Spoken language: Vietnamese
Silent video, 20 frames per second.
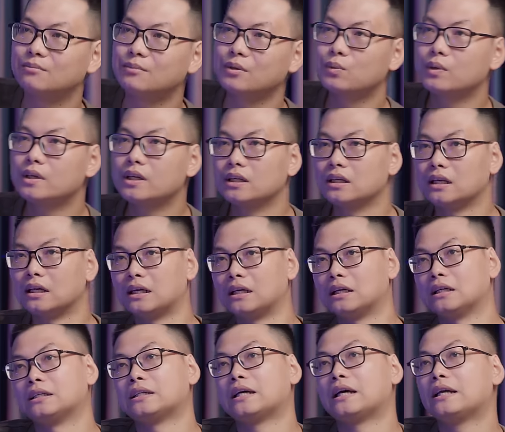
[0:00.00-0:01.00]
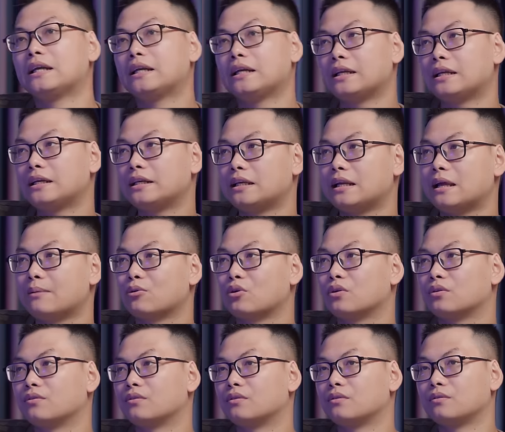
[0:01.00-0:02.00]
mình quyết định là hãy đi làm
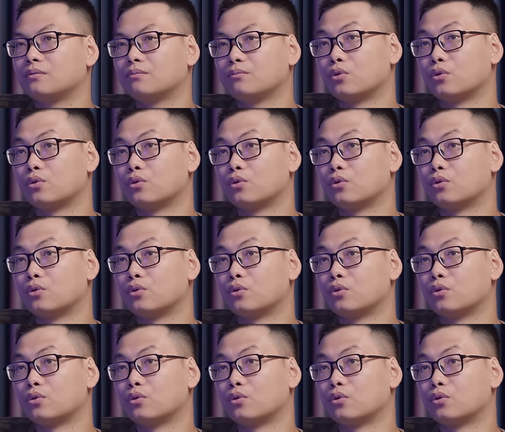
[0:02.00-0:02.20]
con